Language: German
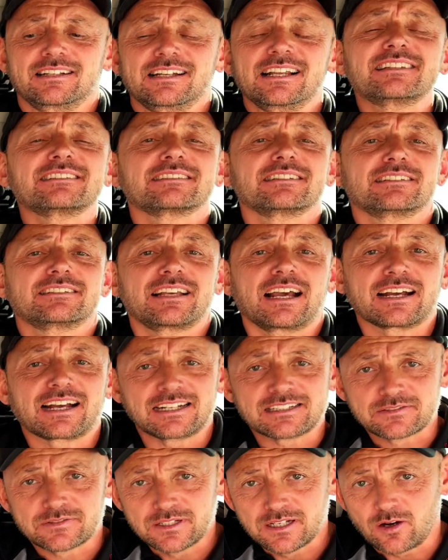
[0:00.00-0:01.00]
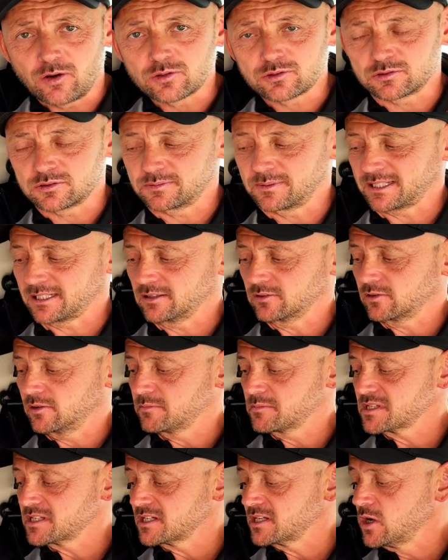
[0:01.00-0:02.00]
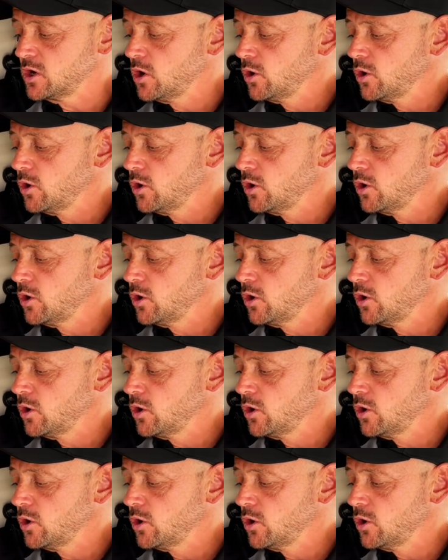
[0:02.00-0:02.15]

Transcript: letztes Jahr ganz viele Autos weggekommen sind.